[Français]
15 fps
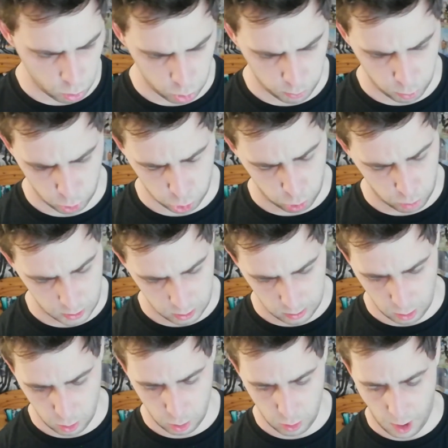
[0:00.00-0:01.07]
poursuite
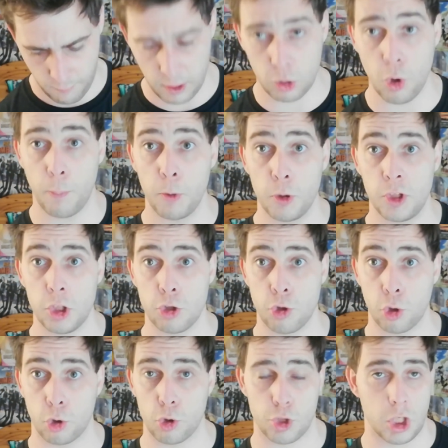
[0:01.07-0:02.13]
avec deux petits
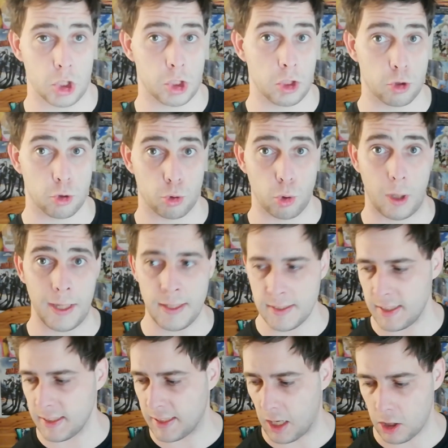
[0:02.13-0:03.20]
jeux que j'ai achetés sur
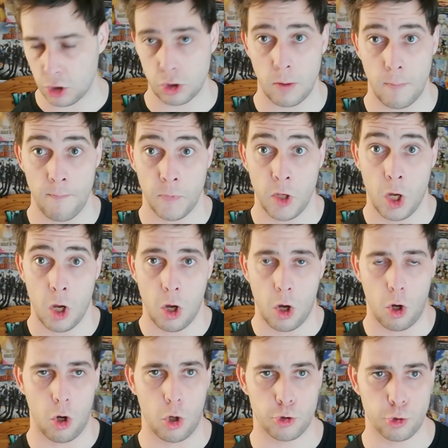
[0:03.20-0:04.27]
EasyCash.
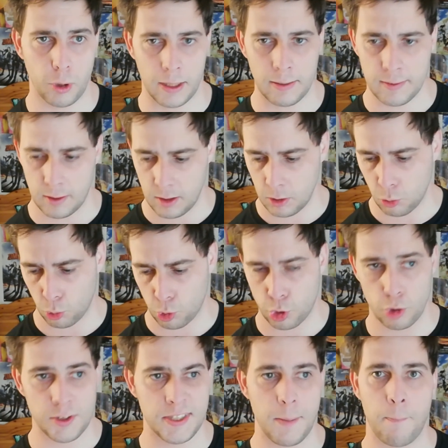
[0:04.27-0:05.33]
Euh, sur internet. Donc je
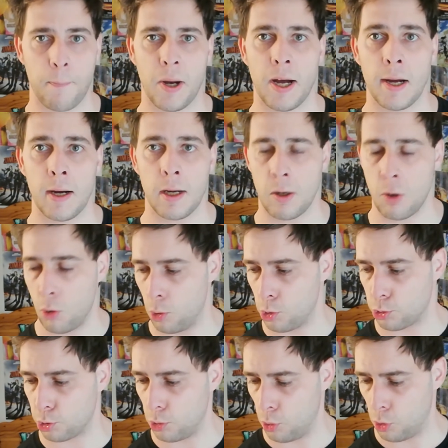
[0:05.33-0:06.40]
ne sais pas, euh,
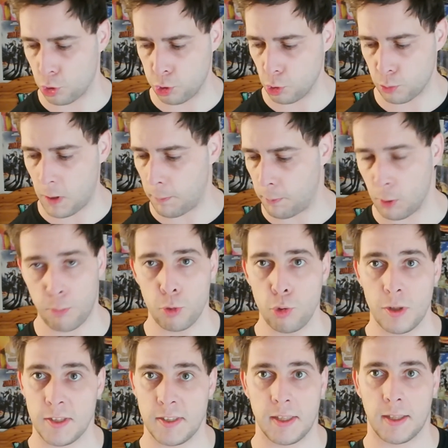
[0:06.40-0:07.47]
je, ne me rappelle plus du
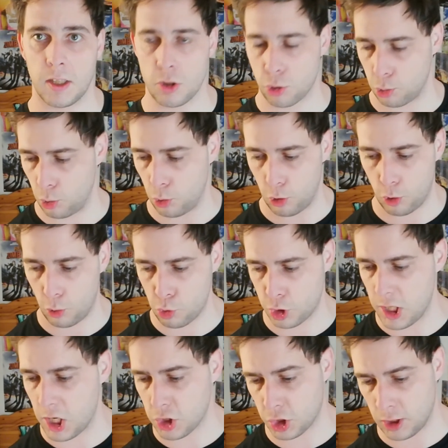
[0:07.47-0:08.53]
Easy Cash euh, où je
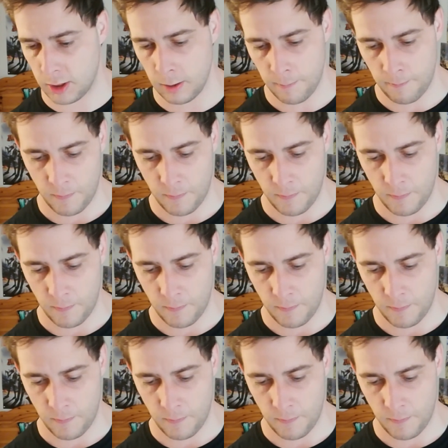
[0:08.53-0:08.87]
l'ai acheté.